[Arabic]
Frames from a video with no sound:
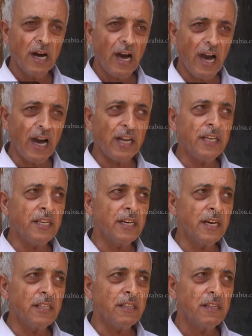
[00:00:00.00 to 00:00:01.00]

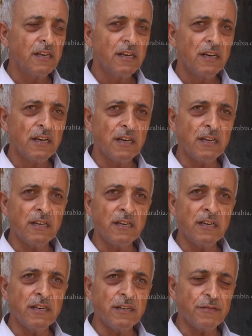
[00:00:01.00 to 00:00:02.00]
حاليا
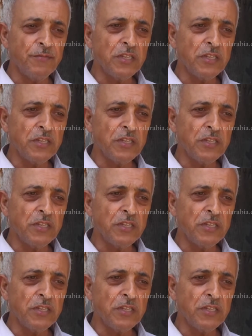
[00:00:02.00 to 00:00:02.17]
آه،